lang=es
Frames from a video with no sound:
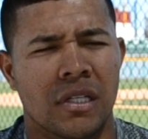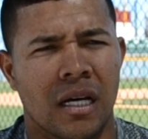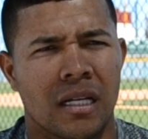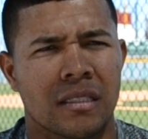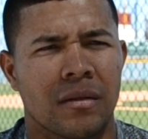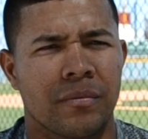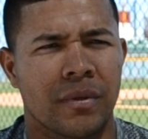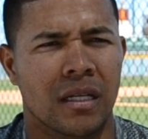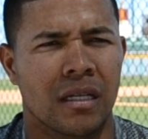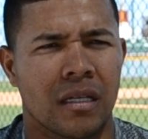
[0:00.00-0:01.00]
pichar,
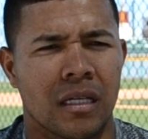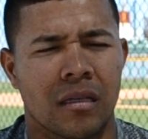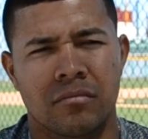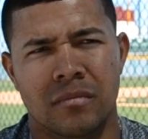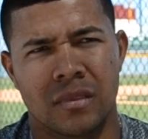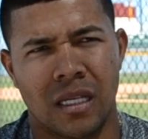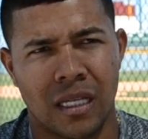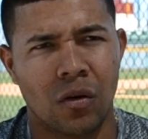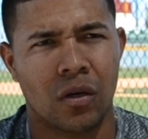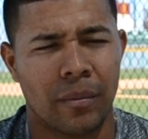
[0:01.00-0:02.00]
siempre
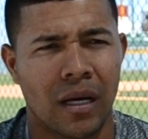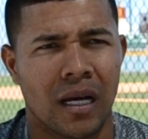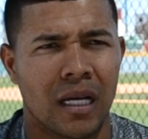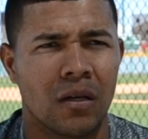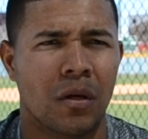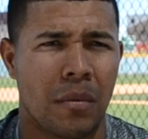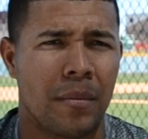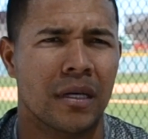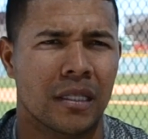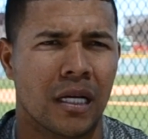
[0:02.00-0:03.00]
era lo que más, en lo que
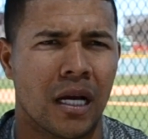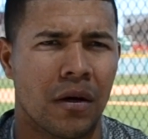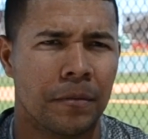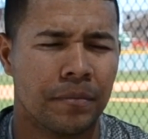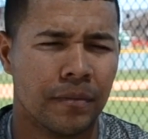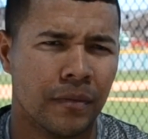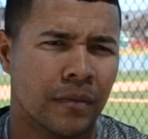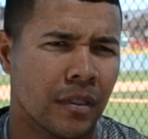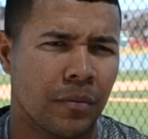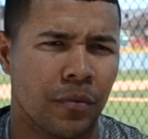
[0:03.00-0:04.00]
más me destacaba
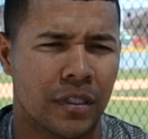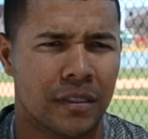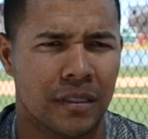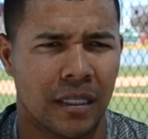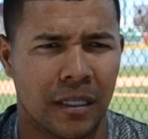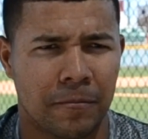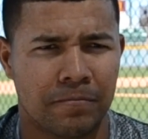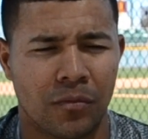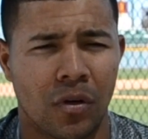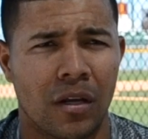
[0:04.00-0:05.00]
y pues
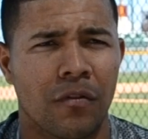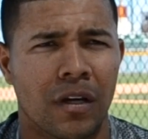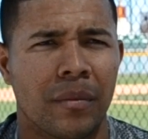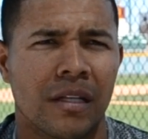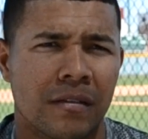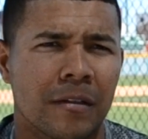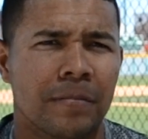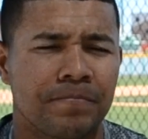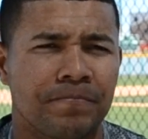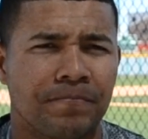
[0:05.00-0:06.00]
por ahí fue que me decidí.